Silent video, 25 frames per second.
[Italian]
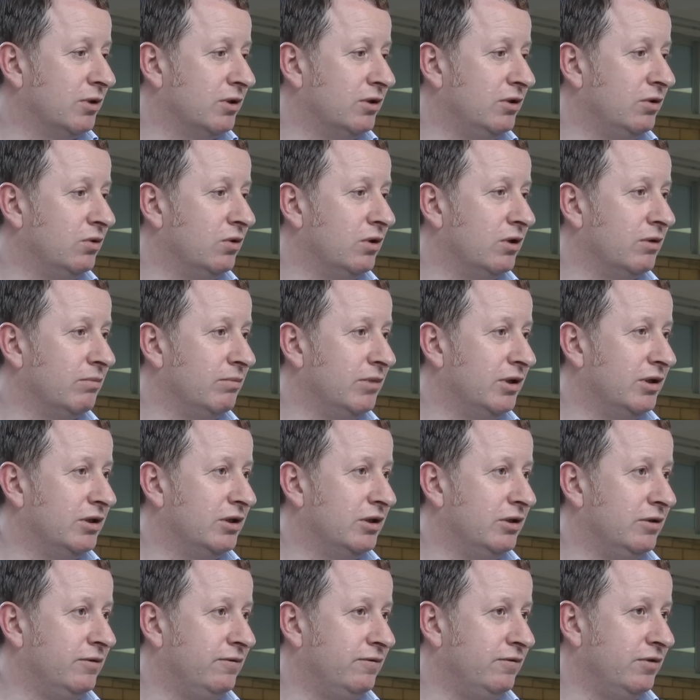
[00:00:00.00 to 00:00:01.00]

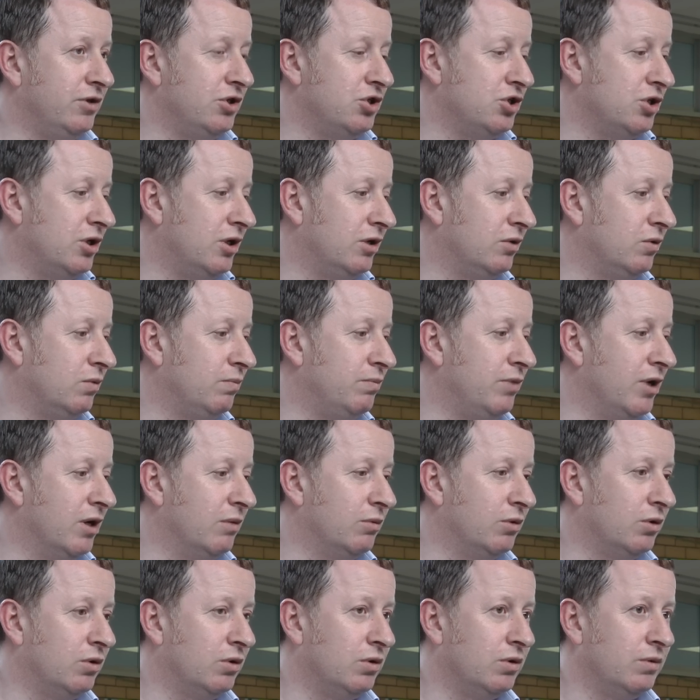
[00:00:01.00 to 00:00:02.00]
particolarmente difficile,
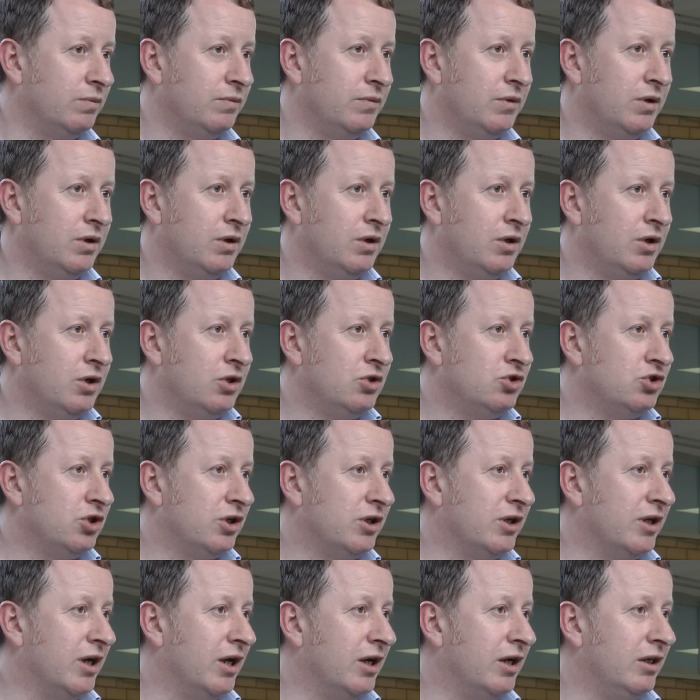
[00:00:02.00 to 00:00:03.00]
dobbiamo
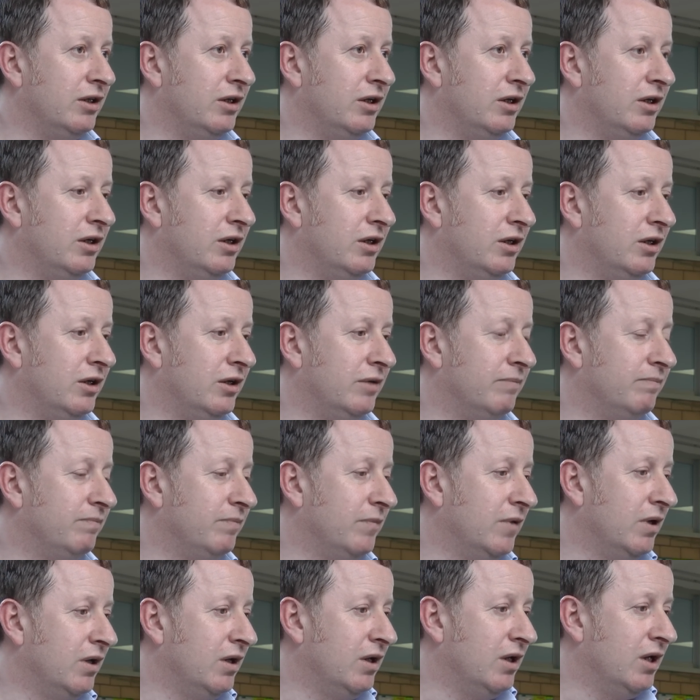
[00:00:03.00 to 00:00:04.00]
cercare di
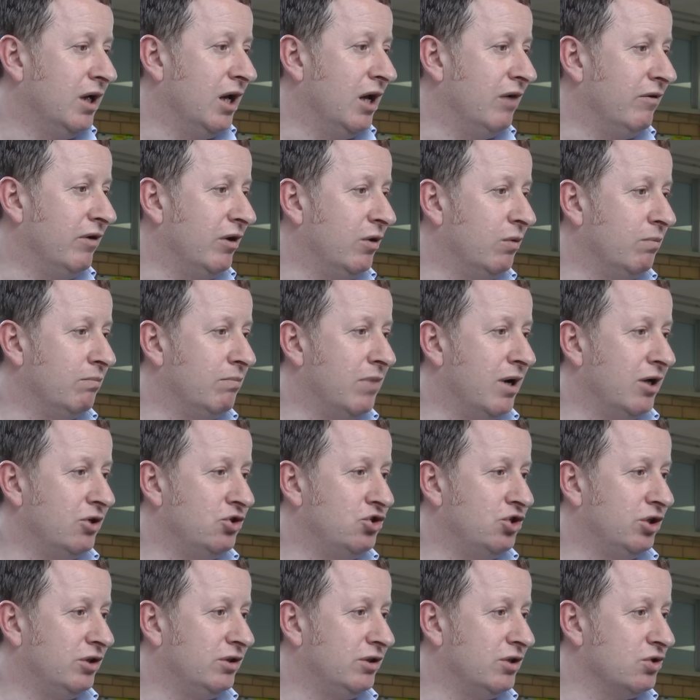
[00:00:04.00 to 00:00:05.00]
avere un
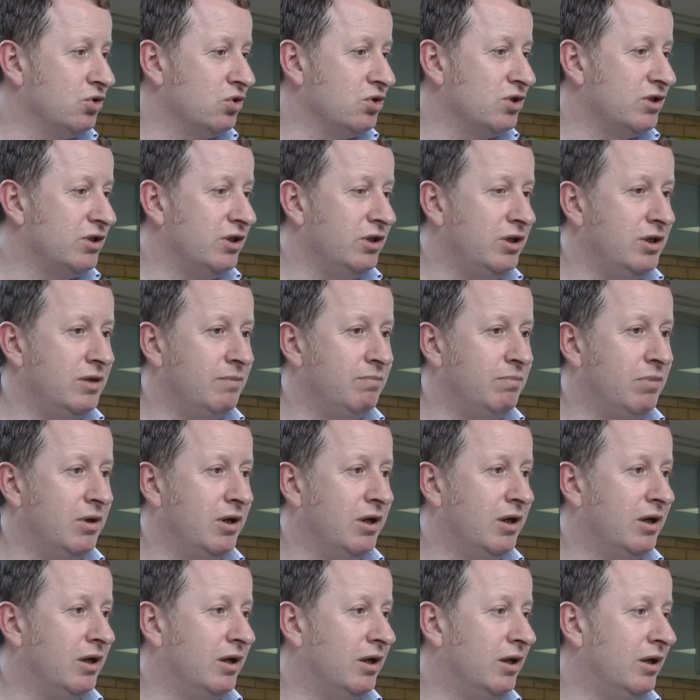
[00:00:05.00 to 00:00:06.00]
budget
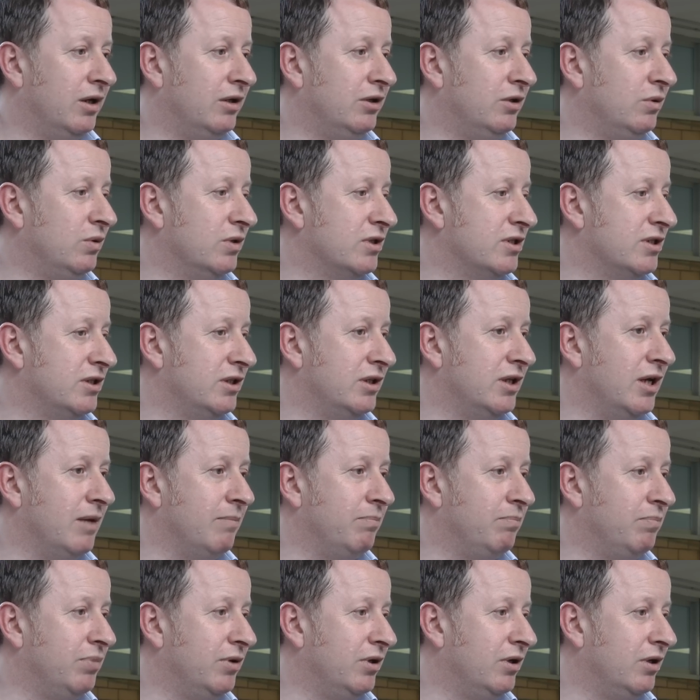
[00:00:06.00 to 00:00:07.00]
sostenibile di questi
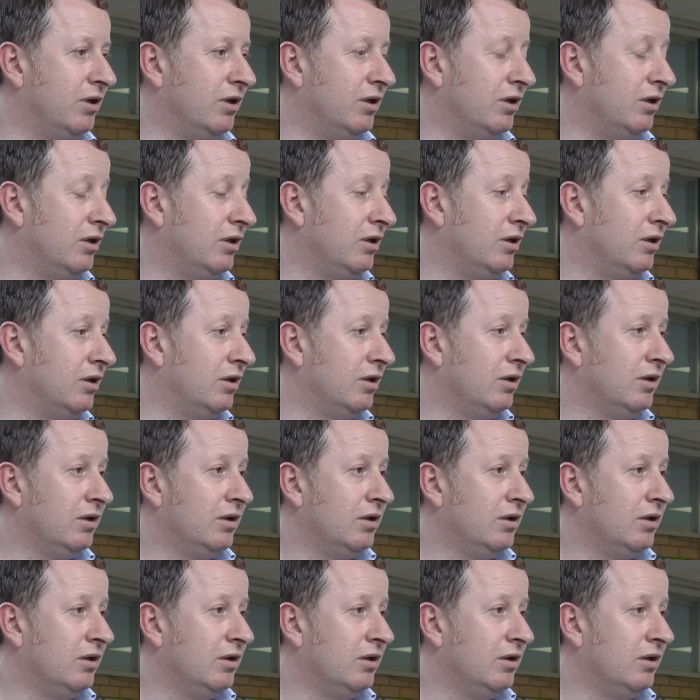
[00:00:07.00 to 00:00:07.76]
tempi eh,